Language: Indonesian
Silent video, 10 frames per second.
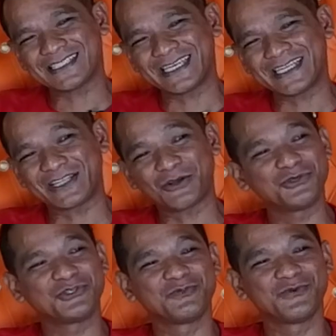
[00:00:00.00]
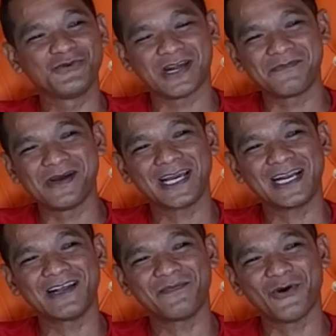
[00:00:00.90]
sekitar tahun 70-an. Iya. Bahkan
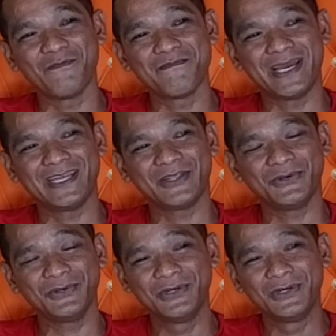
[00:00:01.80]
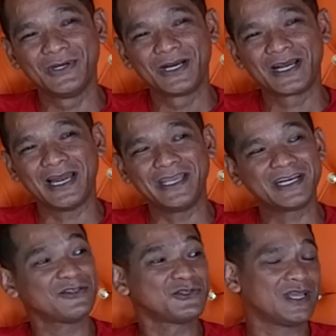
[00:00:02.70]
iya. ada pompa itu
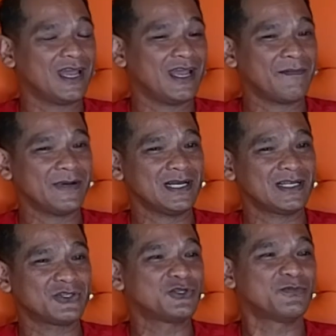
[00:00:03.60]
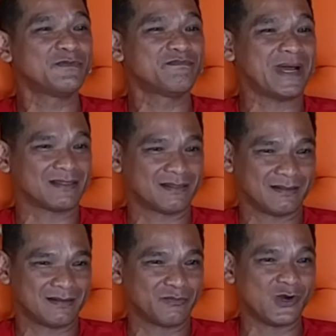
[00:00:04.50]
kelahiran eh, apa 74. buatan
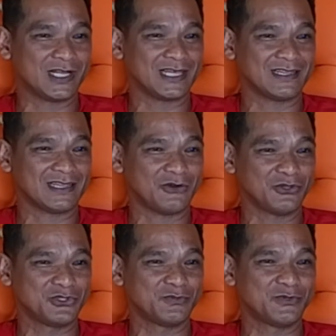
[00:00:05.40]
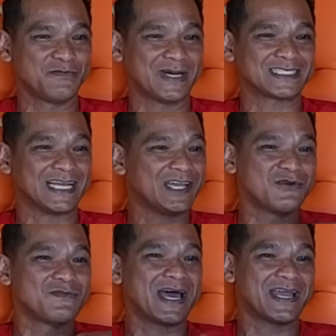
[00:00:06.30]
tahun 74. Saya belum lahir.
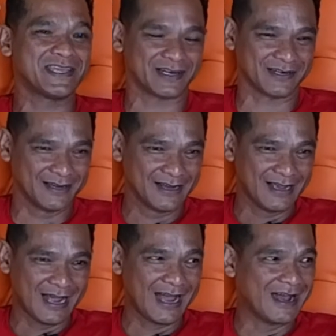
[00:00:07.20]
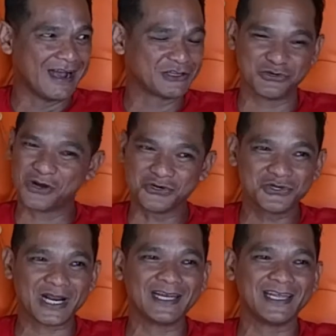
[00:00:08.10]
Sudah uzur ah, berarti ya. Sudah uzur. Ada yang
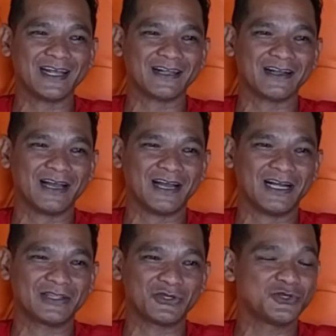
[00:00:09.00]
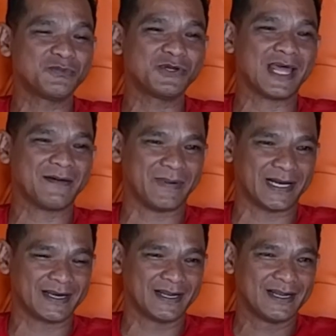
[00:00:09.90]
eh, uh, 78
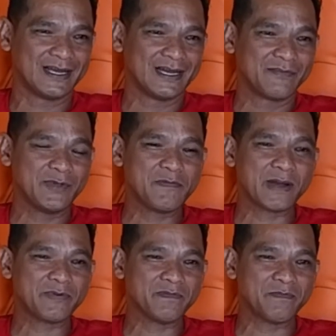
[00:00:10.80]
Pipa-pipa ada yang tahun